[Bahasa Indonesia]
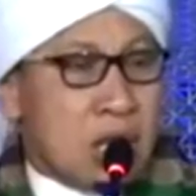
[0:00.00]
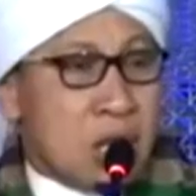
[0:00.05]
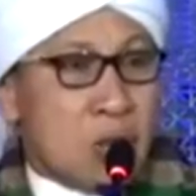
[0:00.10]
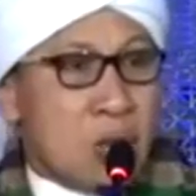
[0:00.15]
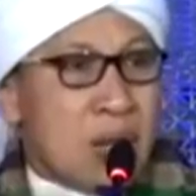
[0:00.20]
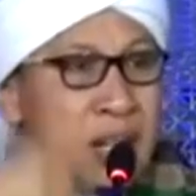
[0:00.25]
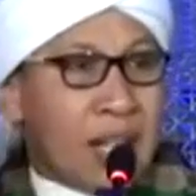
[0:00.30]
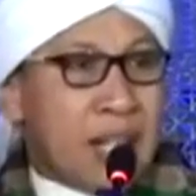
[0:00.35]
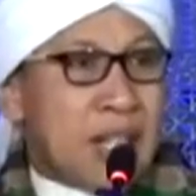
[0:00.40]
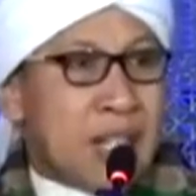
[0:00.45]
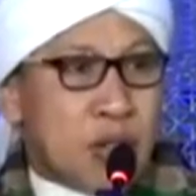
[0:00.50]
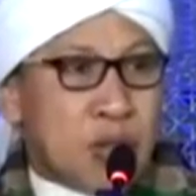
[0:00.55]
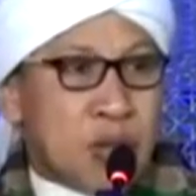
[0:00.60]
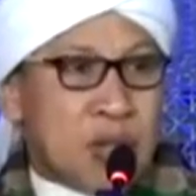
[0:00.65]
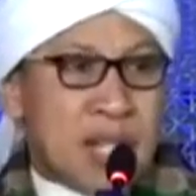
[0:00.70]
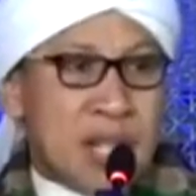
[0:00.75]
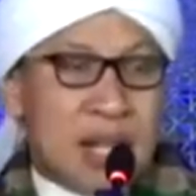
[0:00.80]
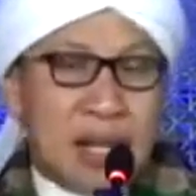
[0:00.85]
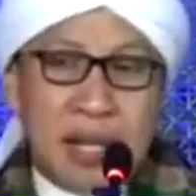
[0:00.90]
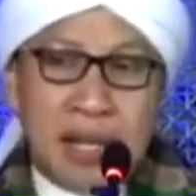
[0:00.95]
Keluarkan dari
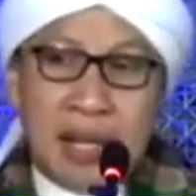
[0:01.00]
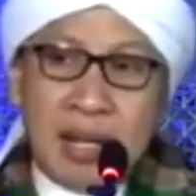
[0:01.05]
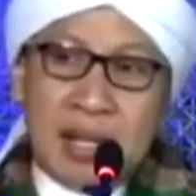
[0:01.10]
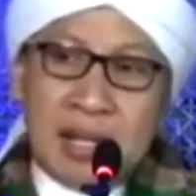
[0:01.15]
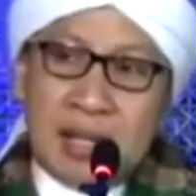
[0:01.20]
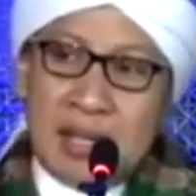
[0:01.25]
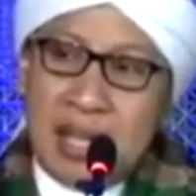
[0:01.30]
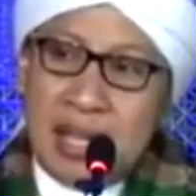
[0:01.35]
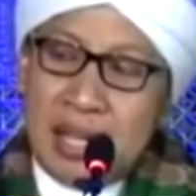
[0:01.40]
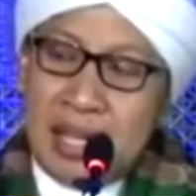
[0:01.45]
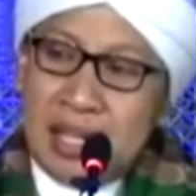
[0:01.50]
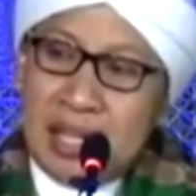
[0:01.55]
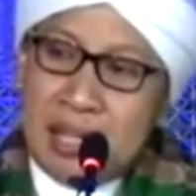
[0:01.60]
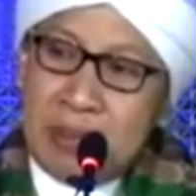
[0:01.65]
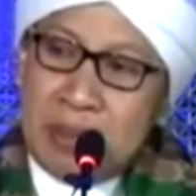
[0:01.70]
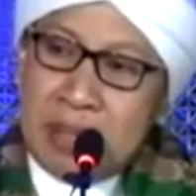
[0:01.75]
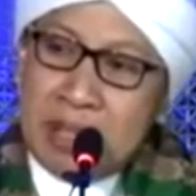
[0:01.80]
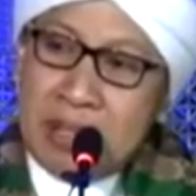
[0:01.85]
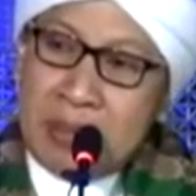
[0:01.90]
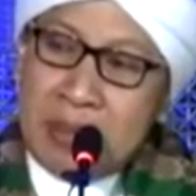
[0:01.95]
kocek Anda. Letakkan di
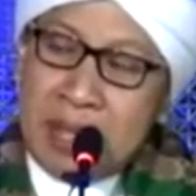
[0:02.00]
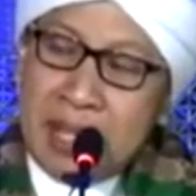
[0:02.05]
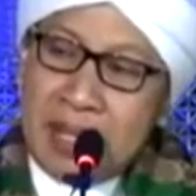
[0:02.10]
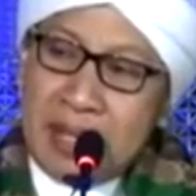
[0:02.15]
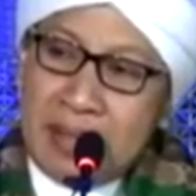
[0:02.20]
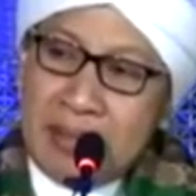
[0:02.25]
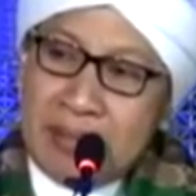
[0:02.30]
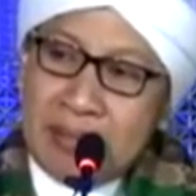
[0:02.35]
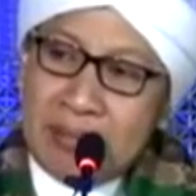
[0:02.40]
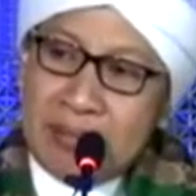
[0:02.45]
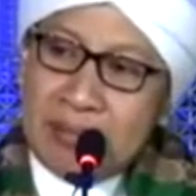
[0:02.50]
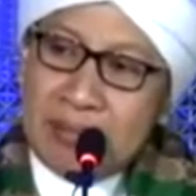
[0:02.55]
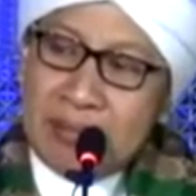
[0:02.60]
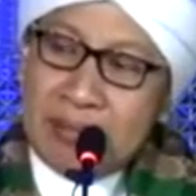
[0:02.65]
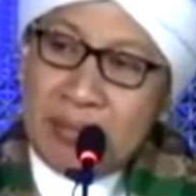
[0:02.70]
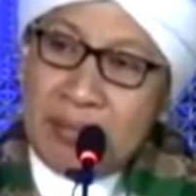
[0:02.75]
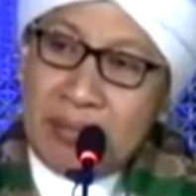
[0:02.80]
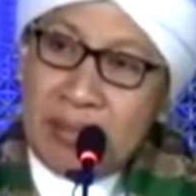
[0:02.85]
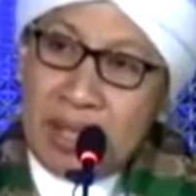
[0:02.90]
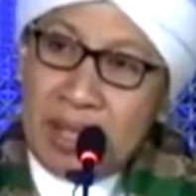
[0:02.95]
tempat kebaikan.
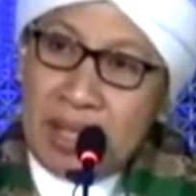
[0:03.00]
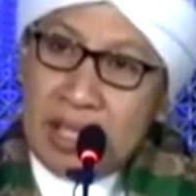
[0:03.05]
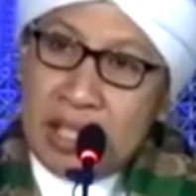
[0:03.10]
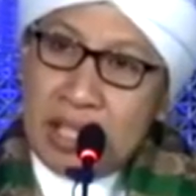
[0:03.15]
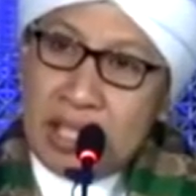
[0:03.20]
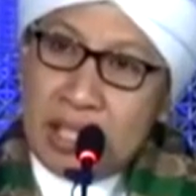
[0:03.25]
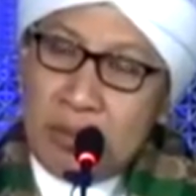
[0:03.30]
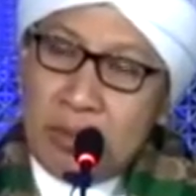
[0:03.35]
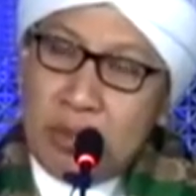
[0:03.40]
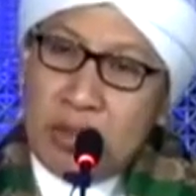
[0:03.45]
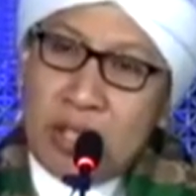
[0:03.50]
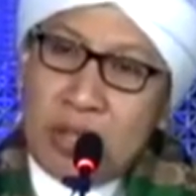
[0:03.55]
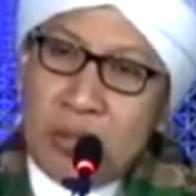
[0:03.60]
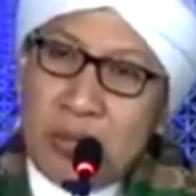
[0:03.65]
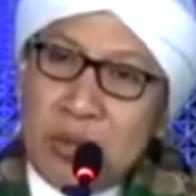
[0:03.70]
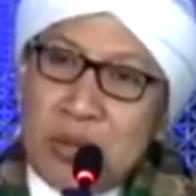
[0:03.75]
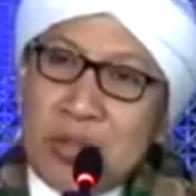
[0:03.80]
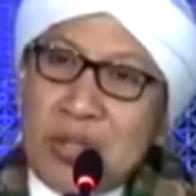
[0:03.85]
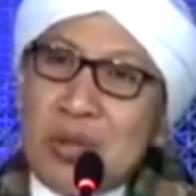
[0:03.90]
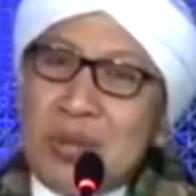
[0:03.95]
10
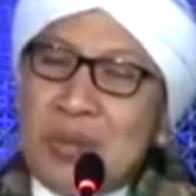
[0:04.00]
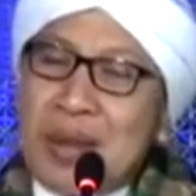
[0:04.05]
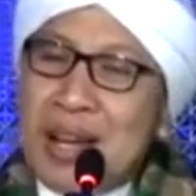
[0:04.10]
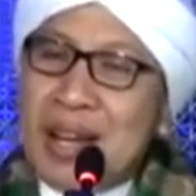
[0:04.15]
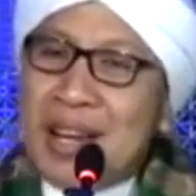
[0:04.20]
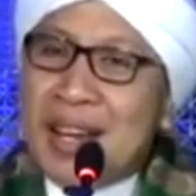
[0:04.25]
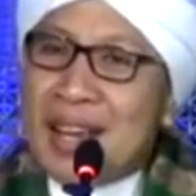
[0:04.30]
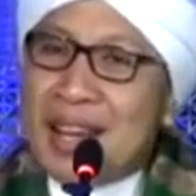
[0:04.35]
ribu. Cuma